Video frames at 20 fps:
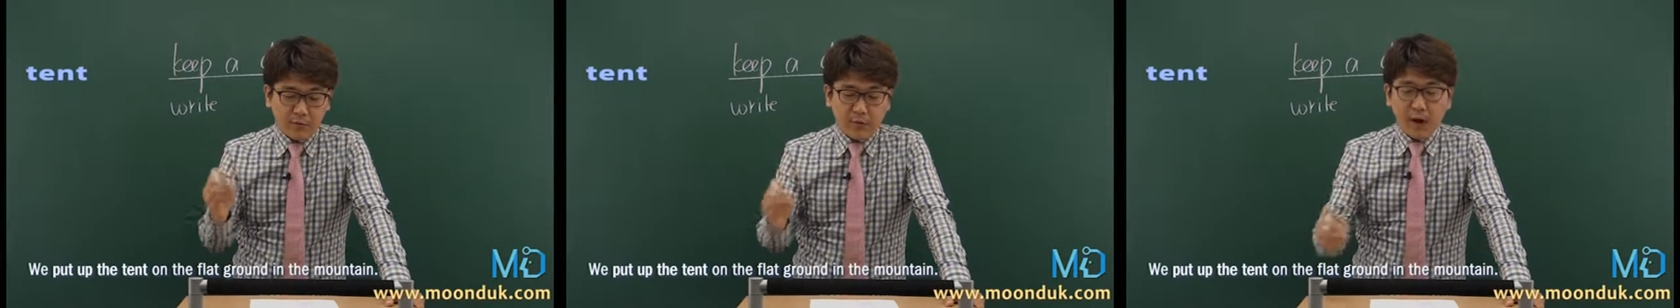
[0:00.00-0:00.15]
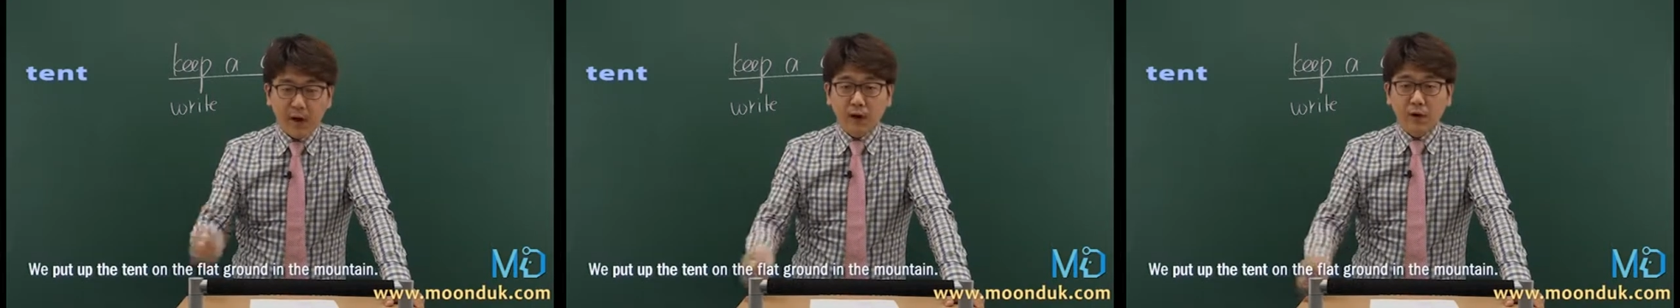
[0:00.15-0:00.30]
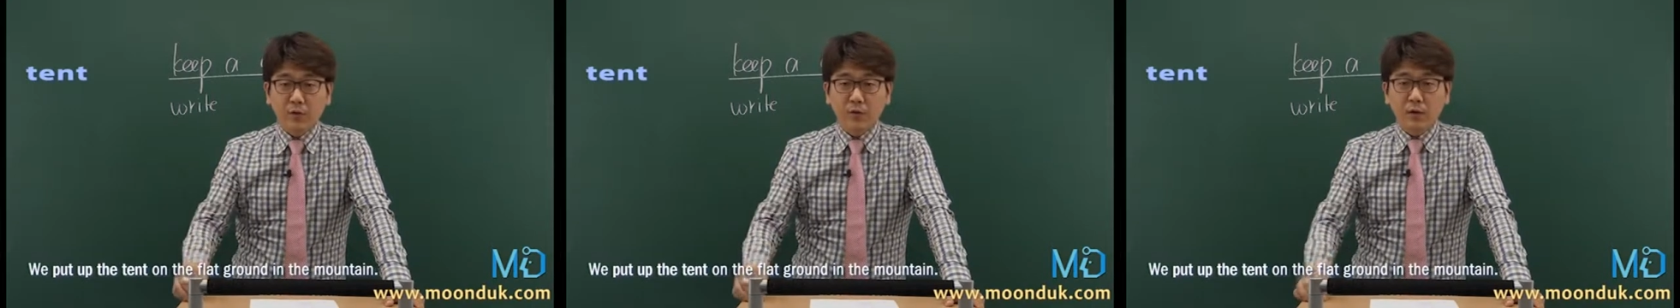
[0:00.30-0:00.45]

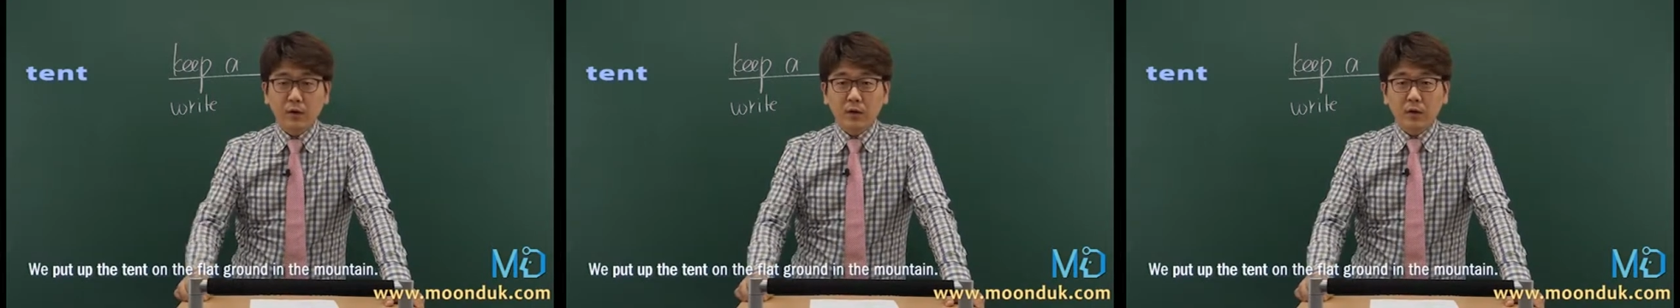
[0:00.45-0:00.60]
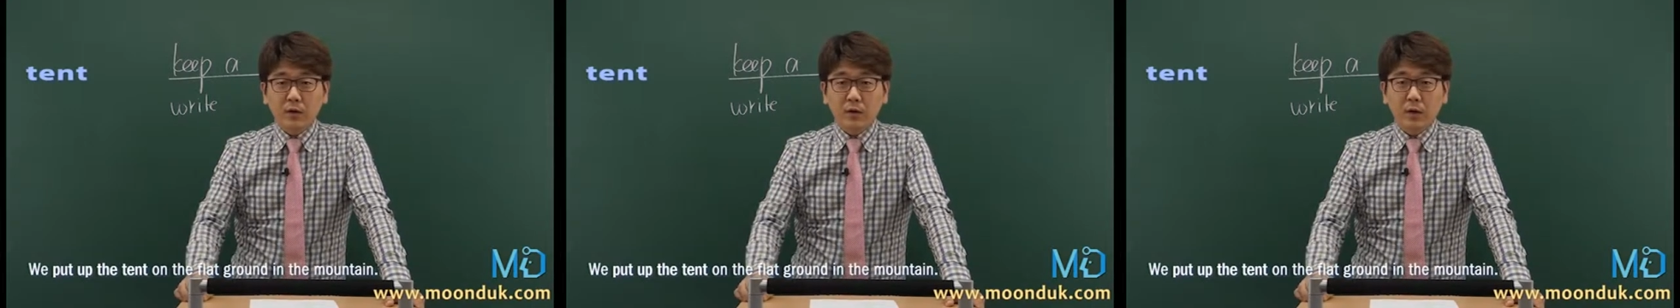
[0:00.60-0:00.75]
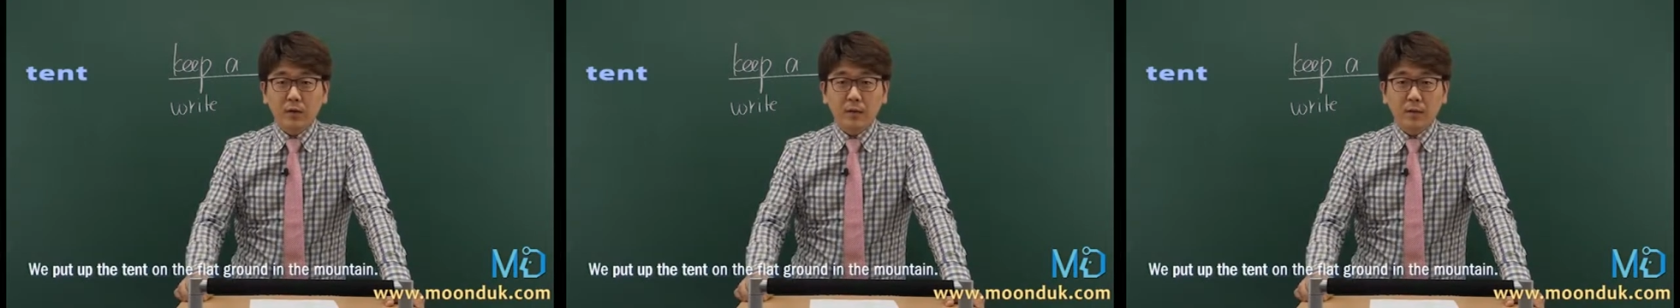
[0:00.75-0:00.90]
ground
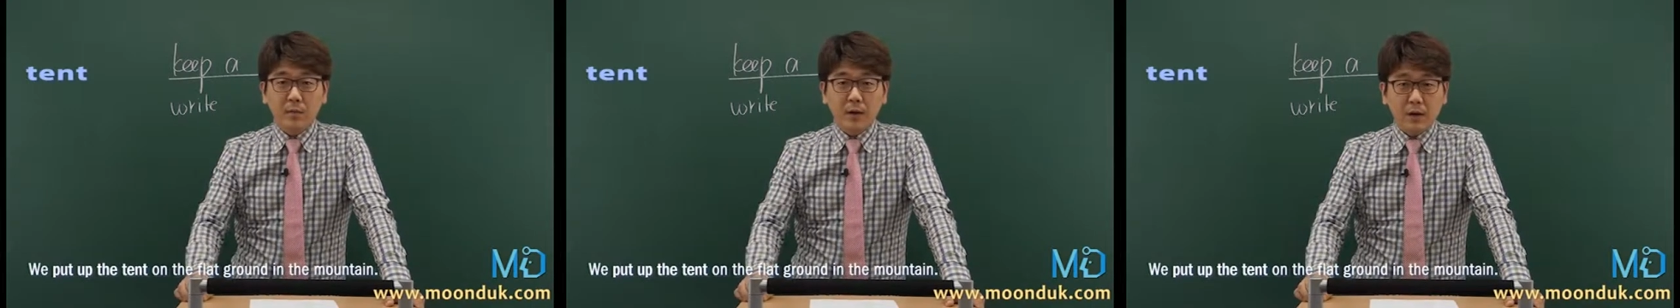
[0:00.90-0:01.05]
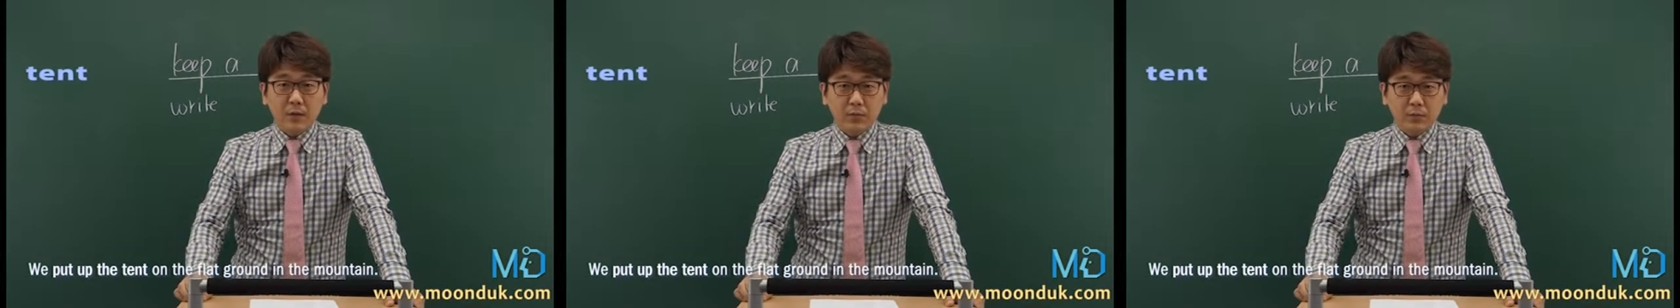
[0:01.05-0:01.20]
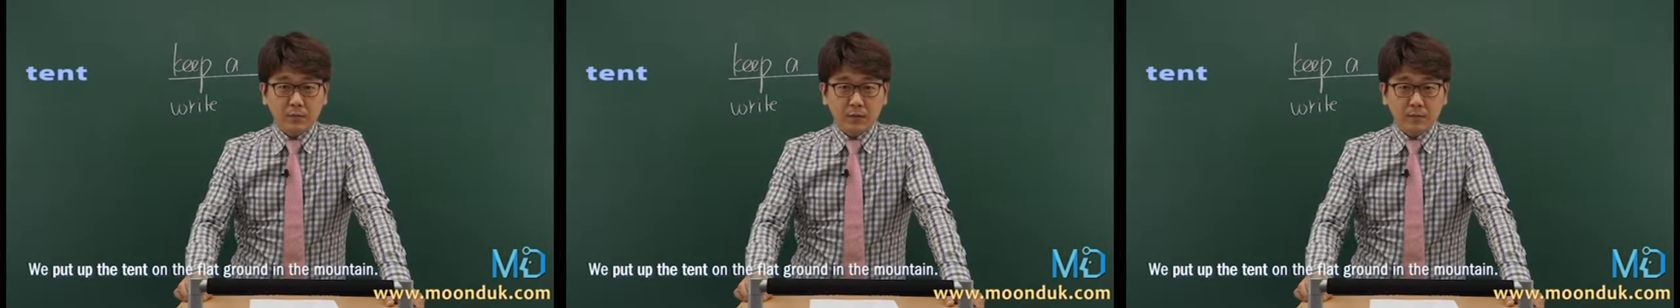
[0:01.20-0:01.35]
in the
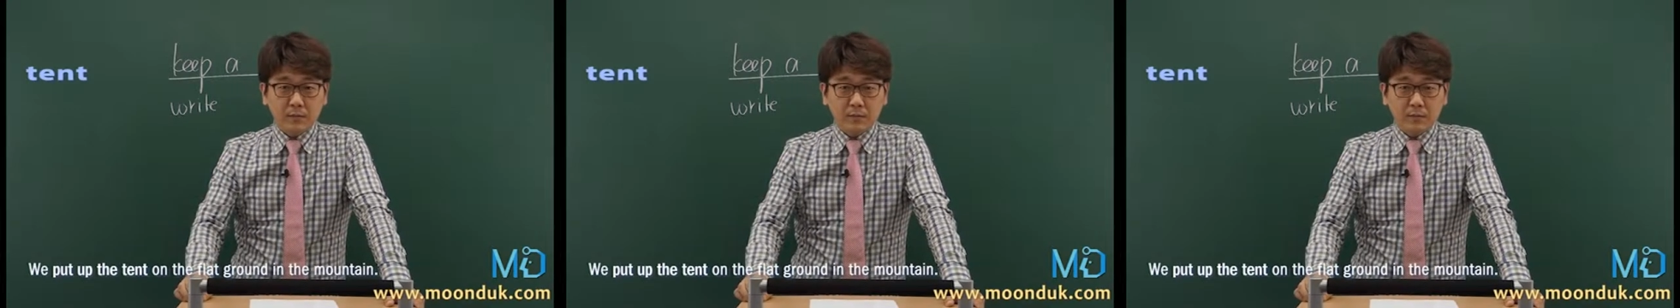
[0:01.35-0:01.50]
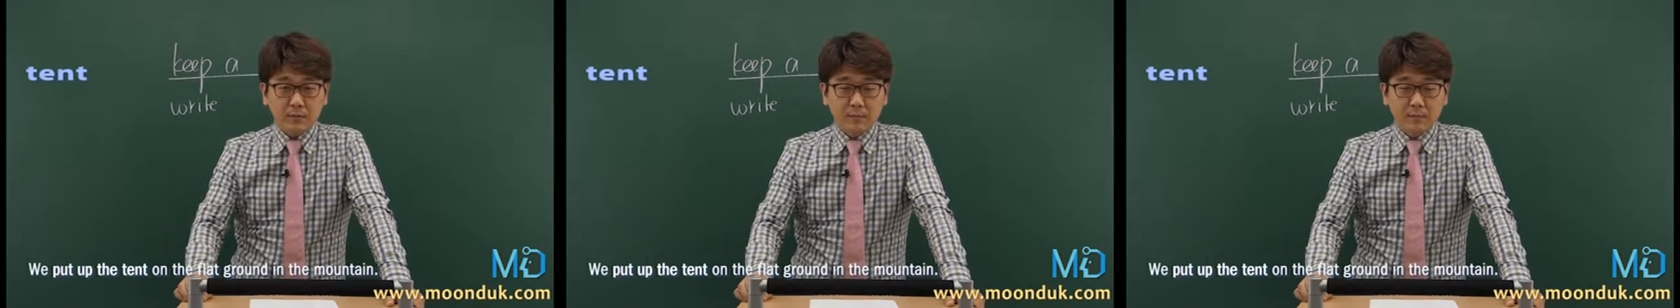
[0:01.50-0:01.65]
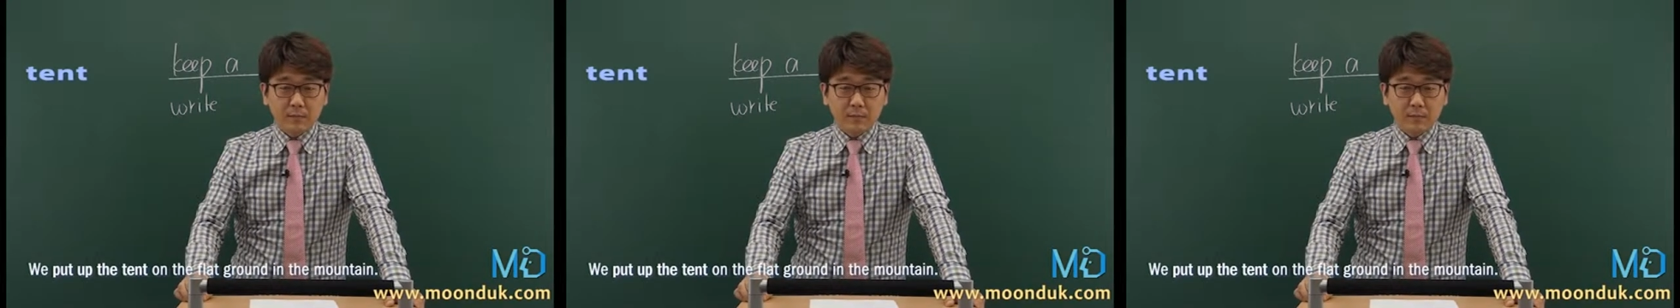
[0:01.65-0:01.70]
mountain.